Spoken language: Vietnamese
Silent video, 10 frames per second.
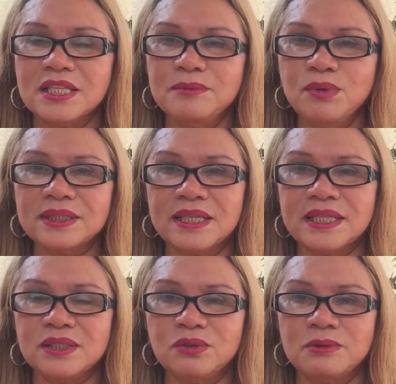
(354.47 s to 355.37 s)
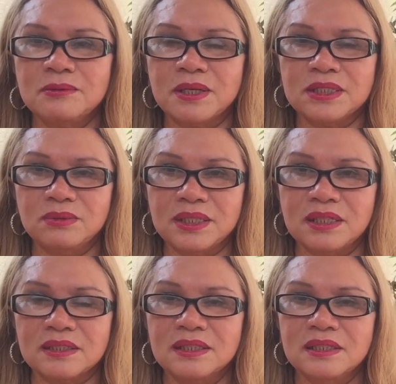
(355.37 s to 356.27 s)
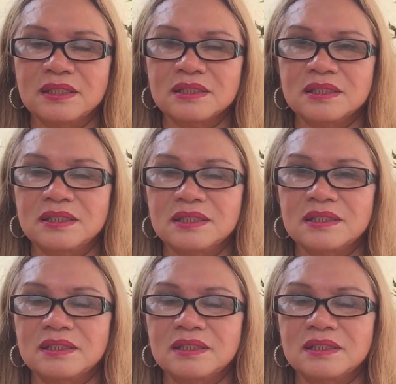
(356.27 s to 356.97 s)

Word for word: thì muốn chạy xe Uber mà có nhiều tiền đó thì